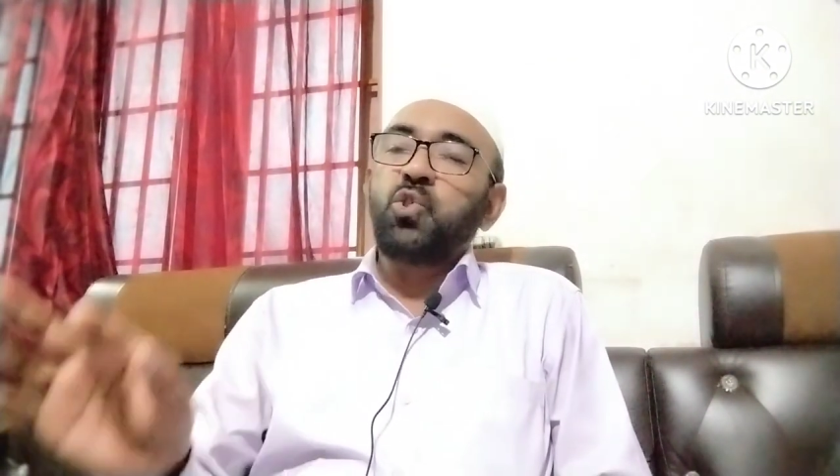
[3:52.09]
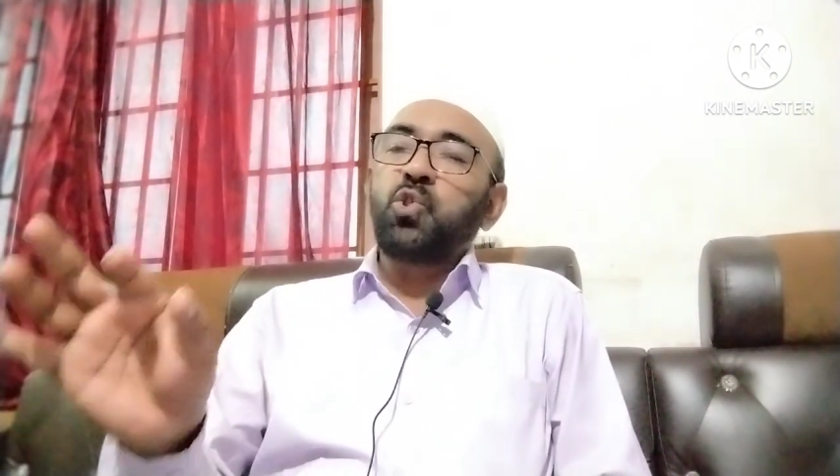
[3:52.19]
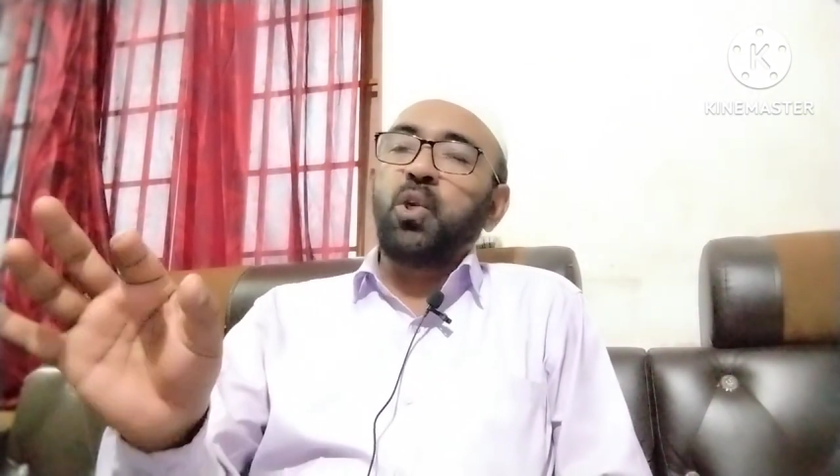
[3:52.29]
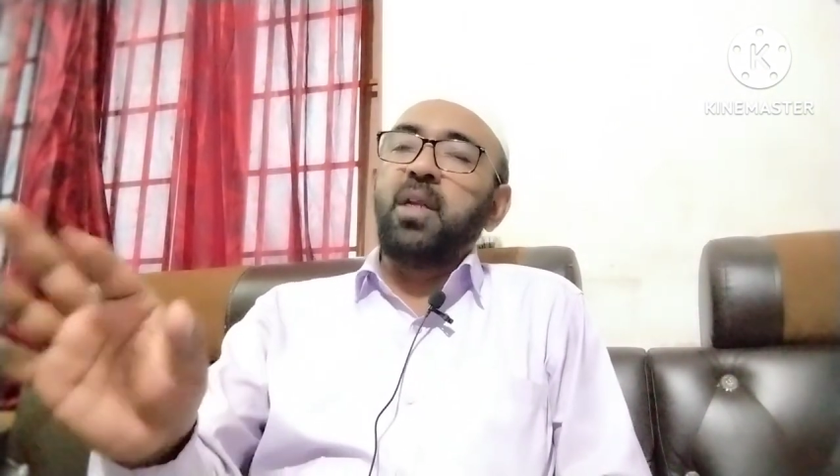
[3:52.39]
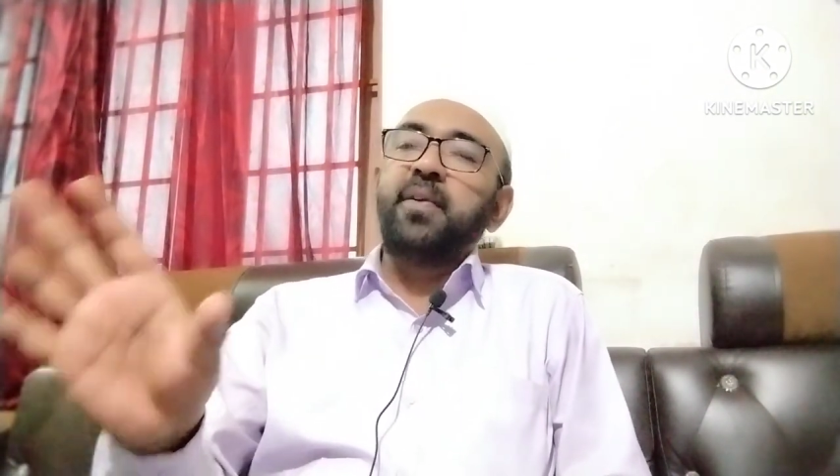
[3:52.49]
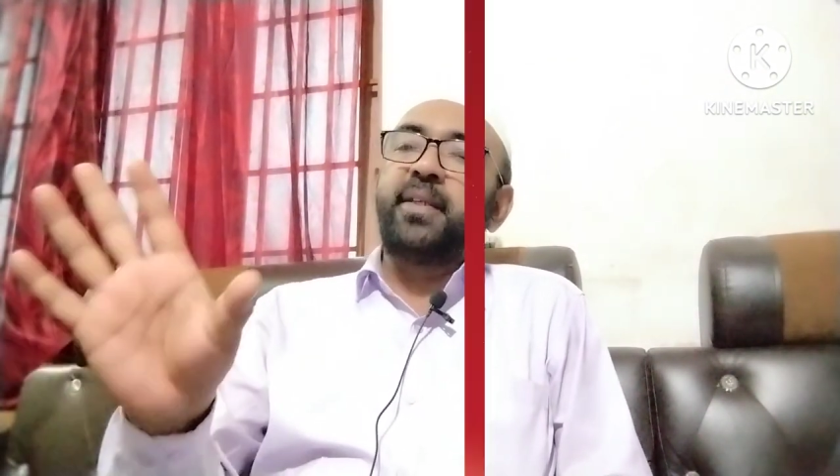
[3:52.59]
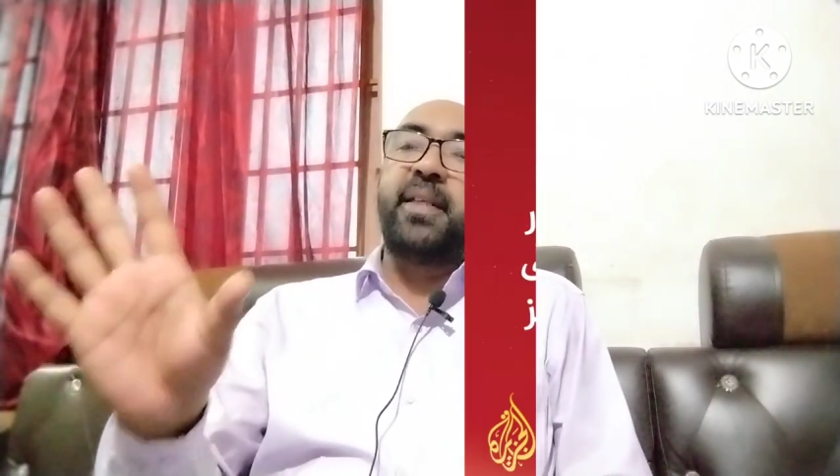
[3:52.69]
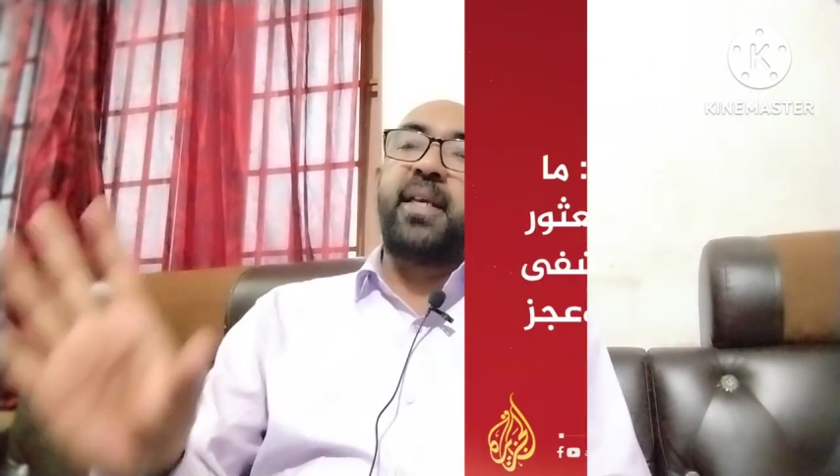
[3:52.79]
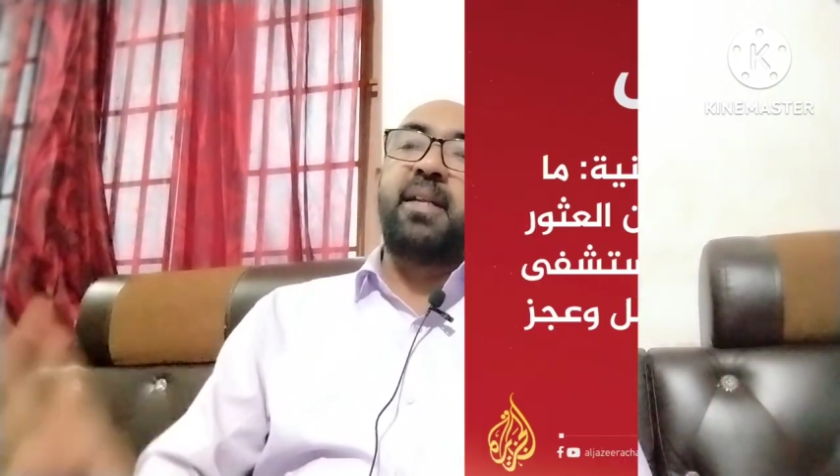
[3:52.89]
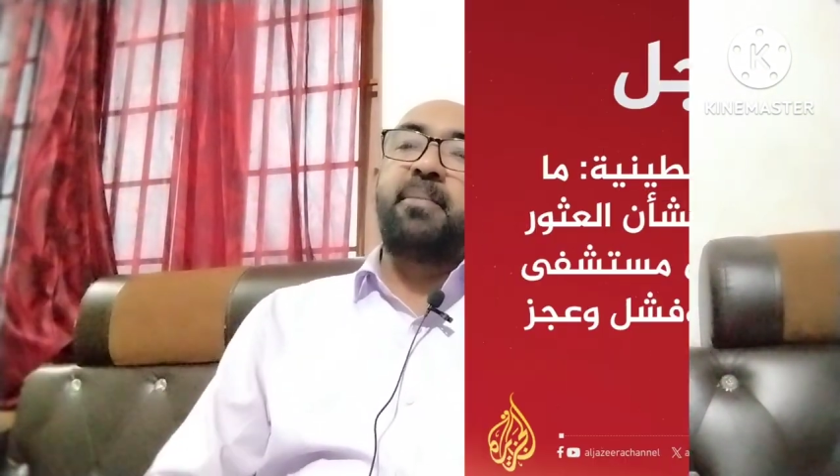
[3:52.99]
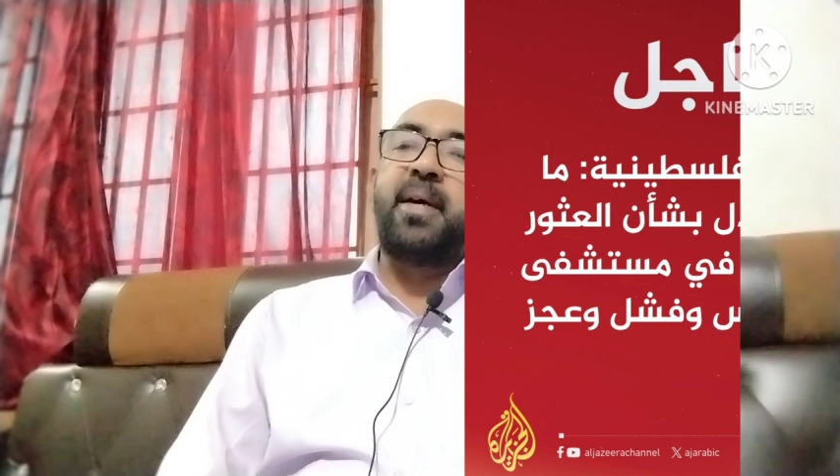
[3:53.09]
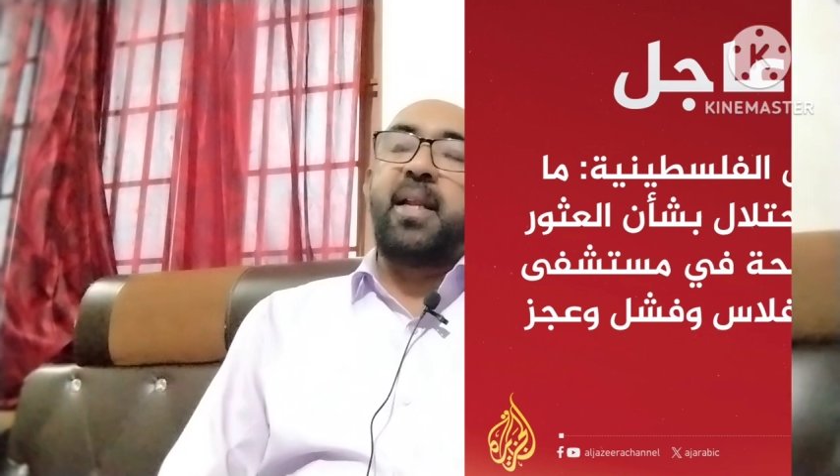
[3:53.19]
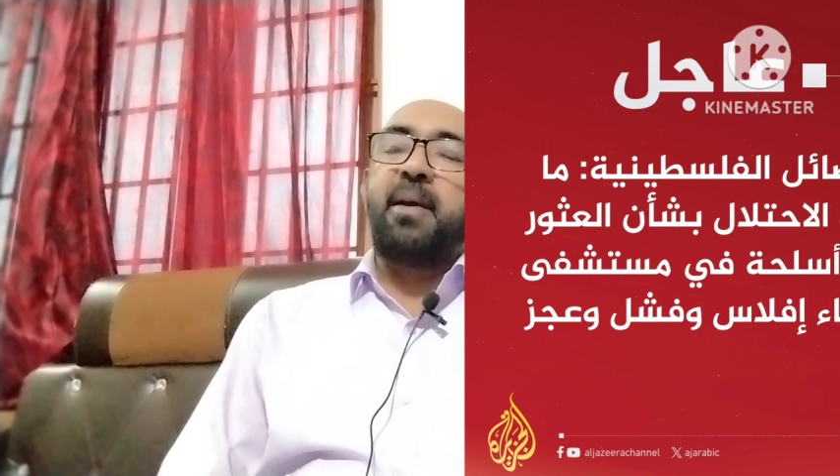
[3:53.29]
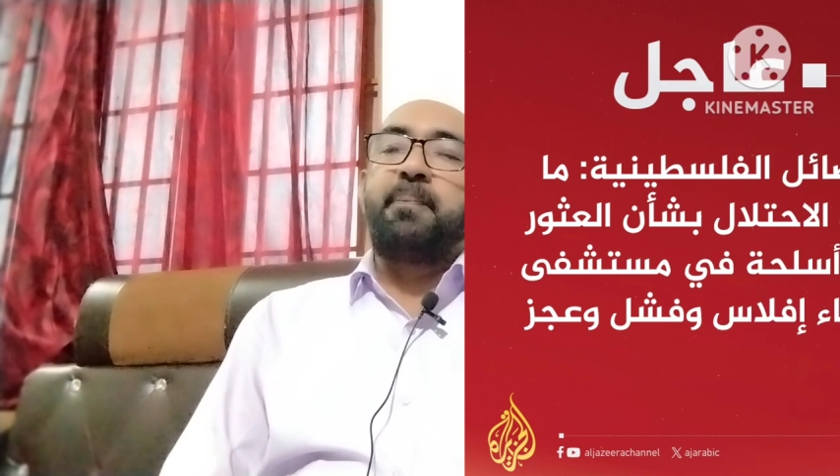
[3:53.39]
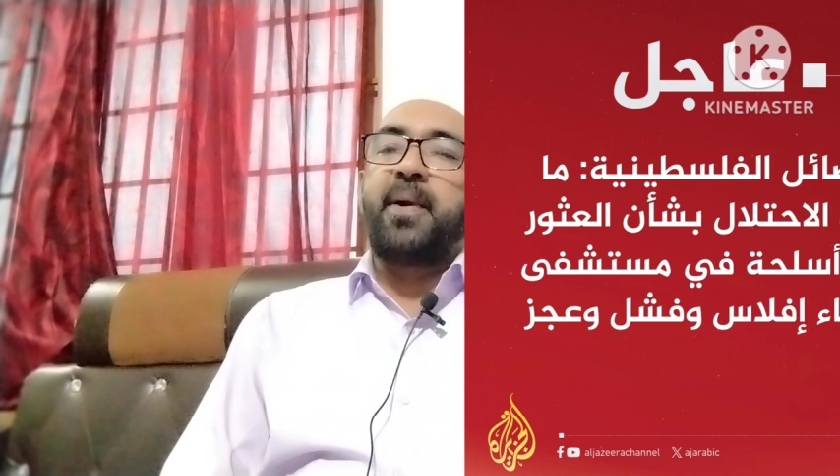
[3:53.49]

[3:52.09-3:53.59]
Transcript: சொல்லிவிட்டதை நம்மால